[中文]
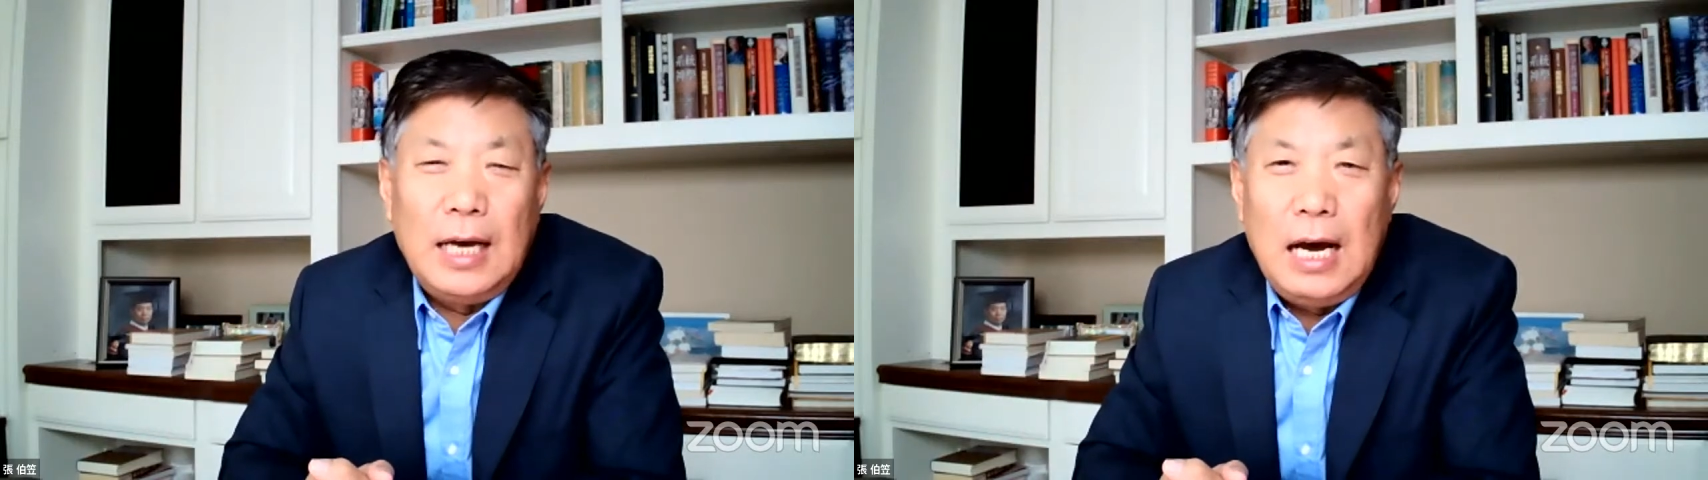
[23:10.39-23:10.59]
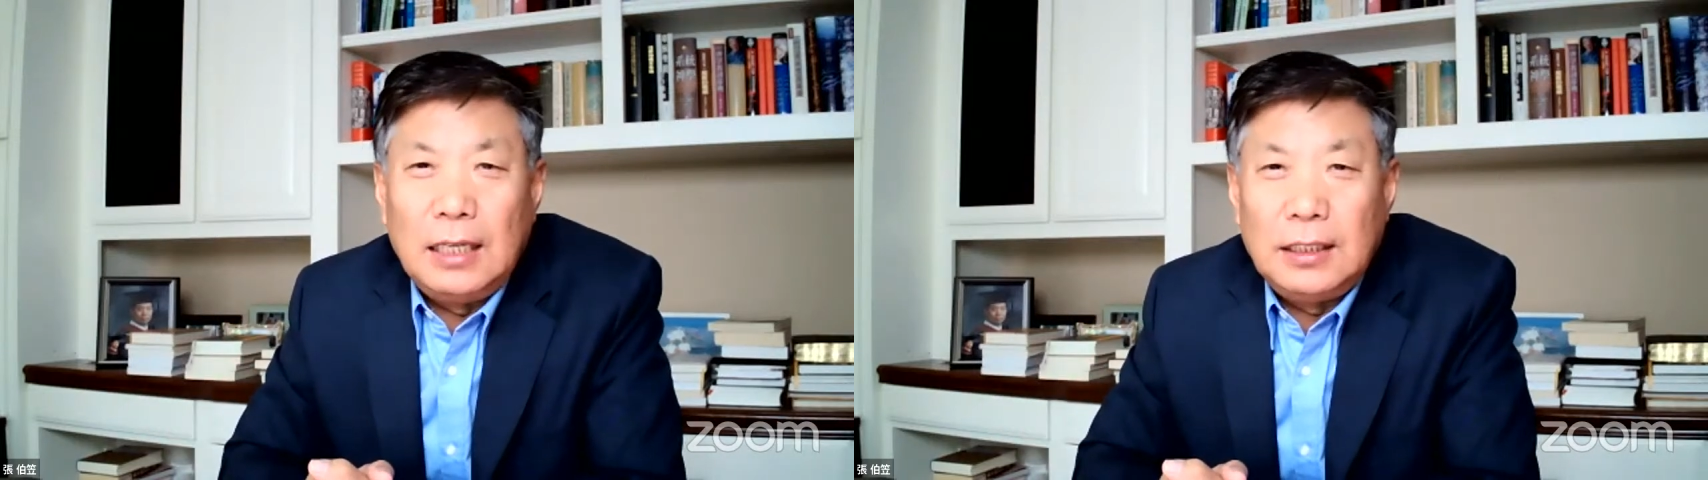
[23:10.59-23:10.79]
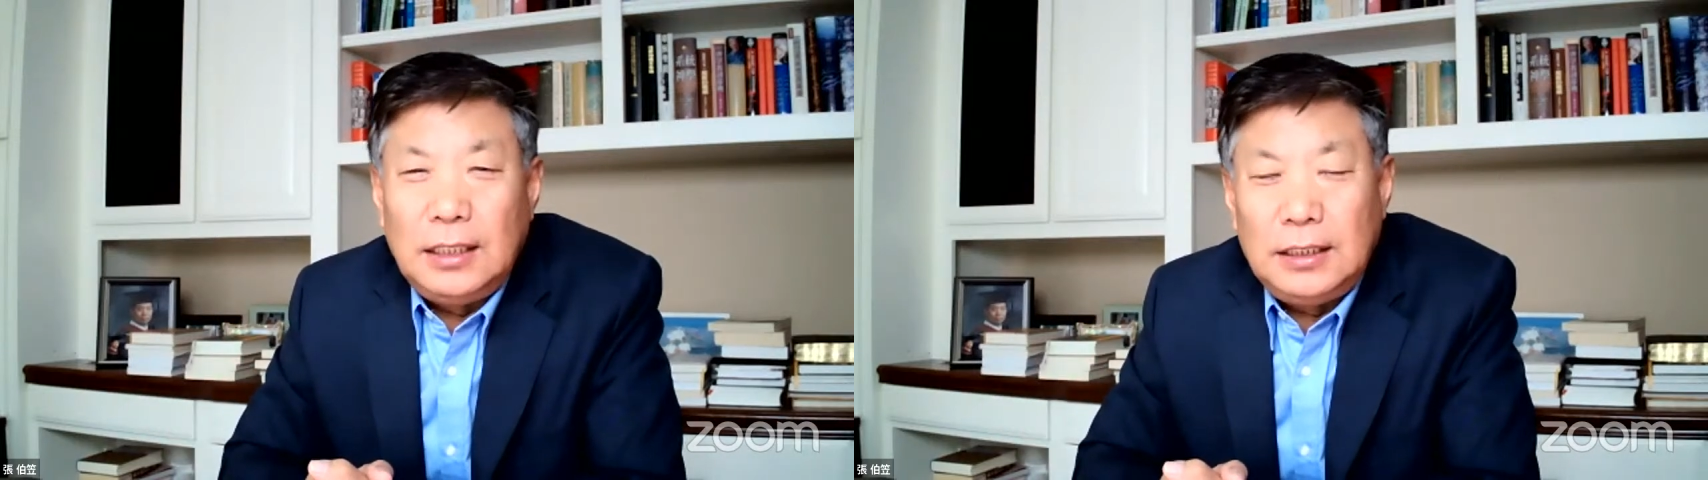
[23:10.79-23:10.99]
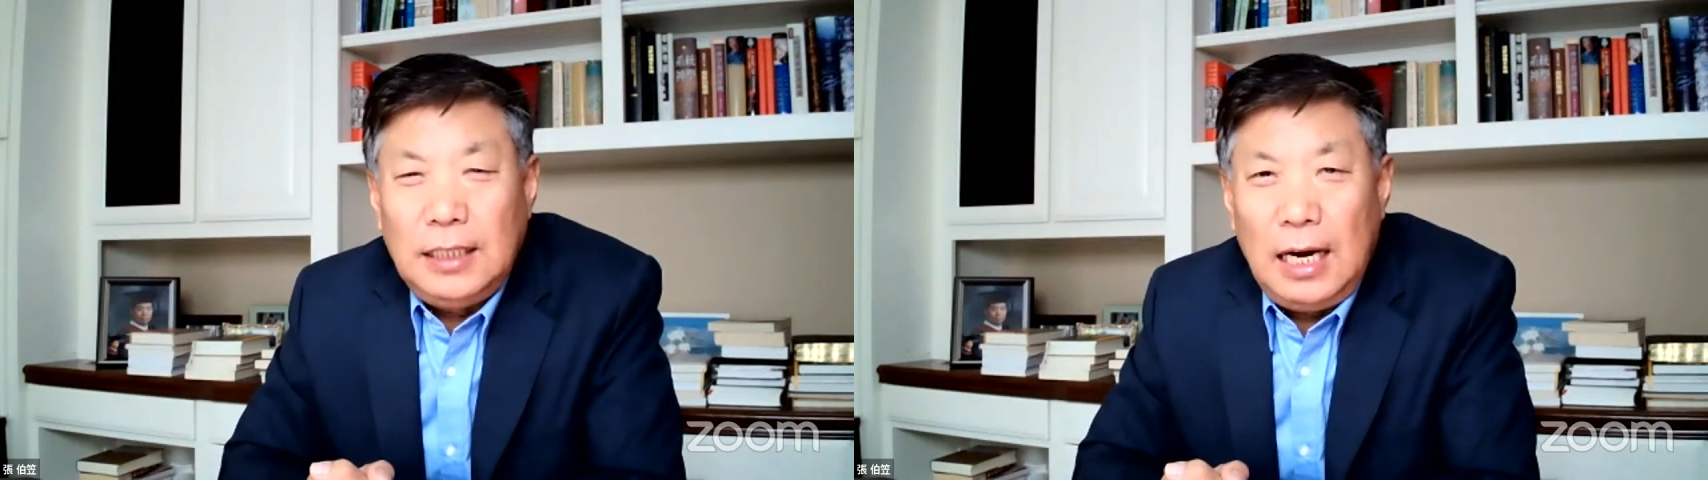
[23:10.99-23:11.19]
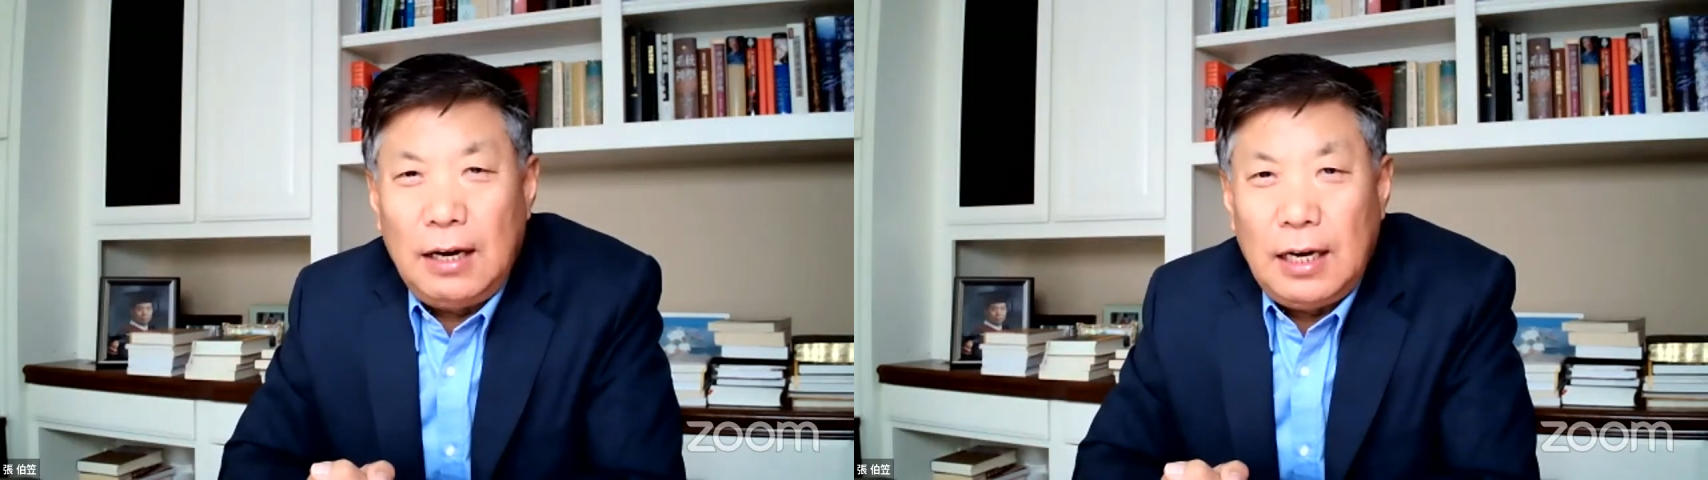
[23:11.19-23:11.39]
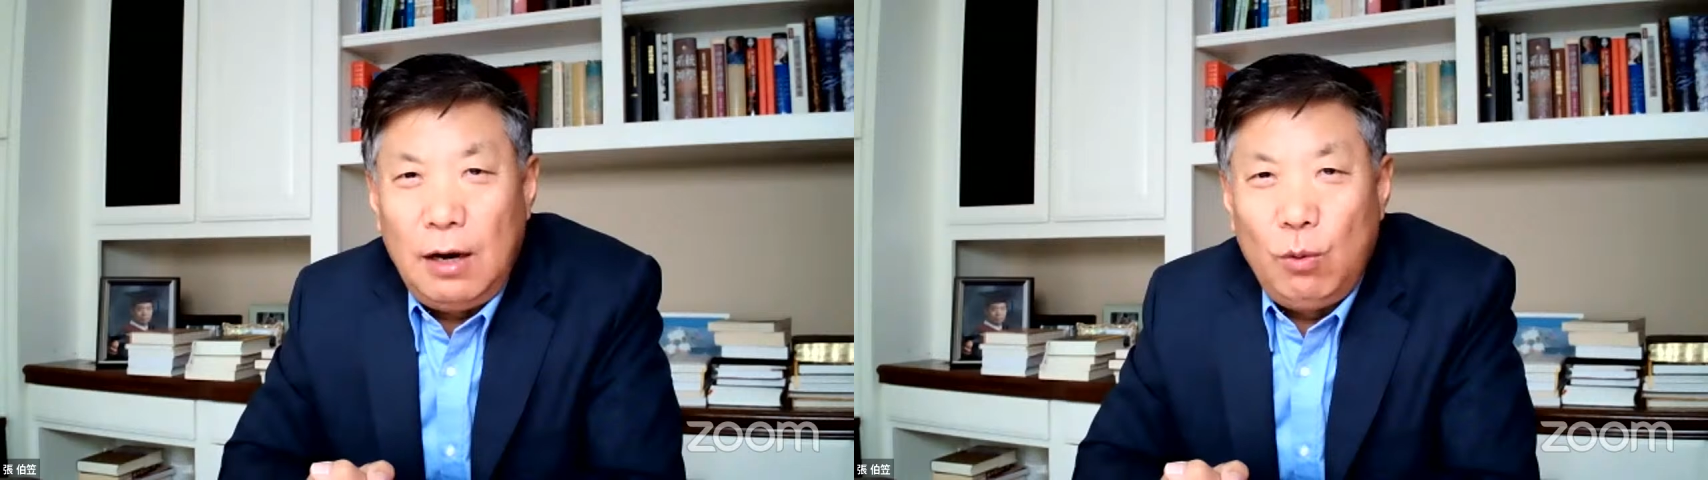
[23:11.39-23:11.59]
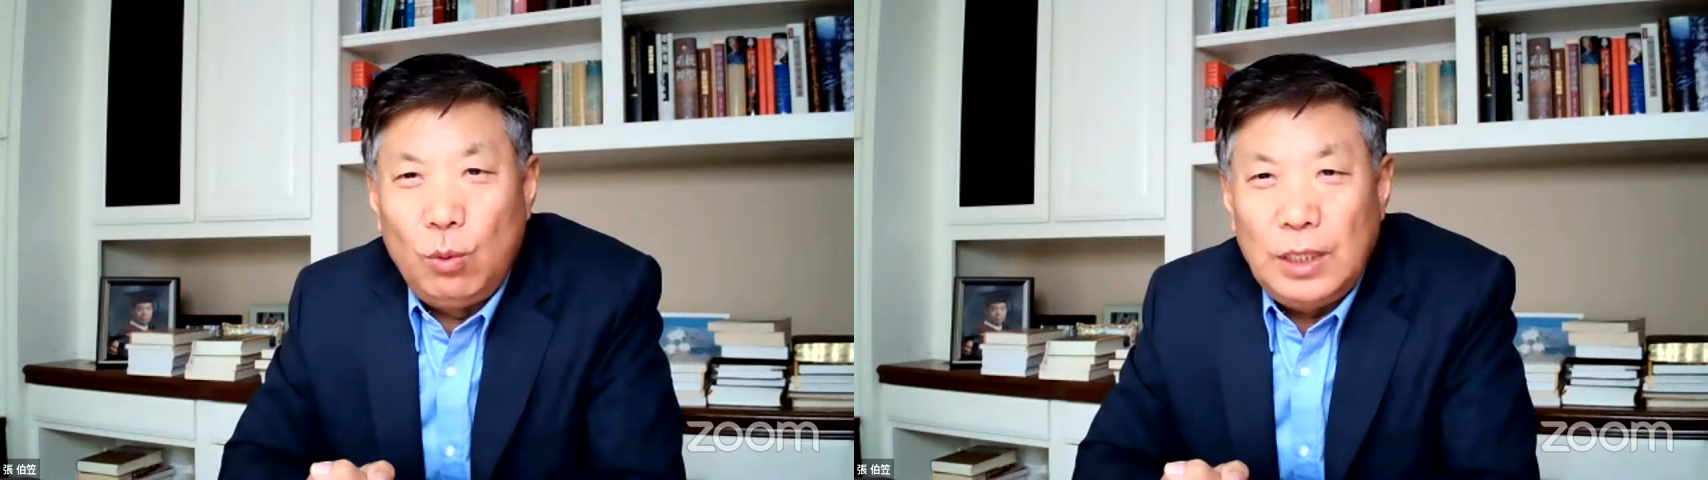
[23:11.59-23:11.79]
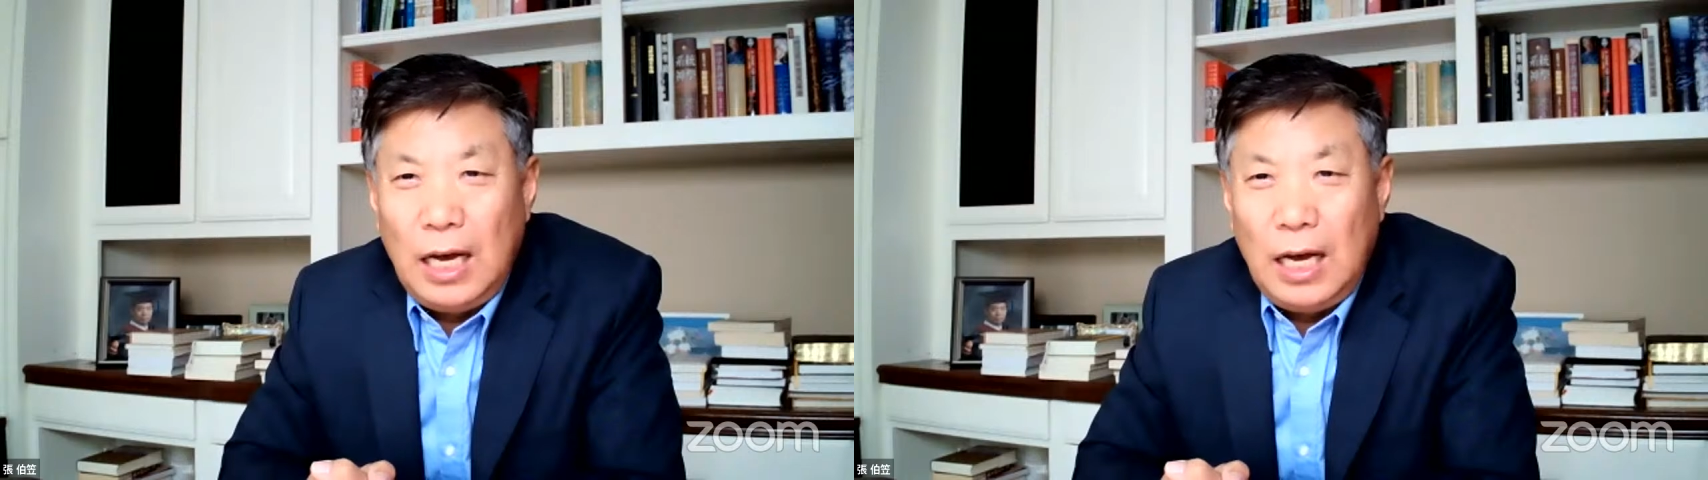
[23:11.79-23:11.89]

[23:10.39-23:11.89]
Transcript: 那地下刊物